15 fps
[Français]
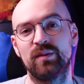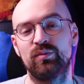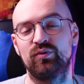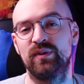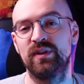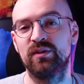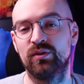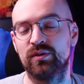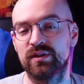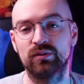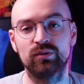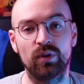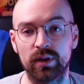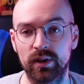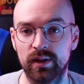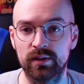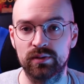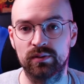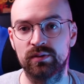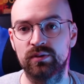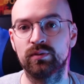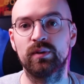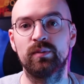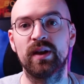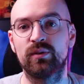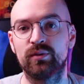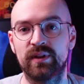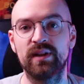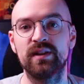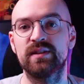Et puis euh, si on doit regarder la solution, et eh ben,
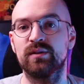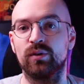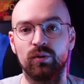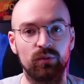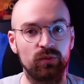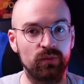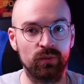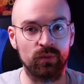écoutez, si on,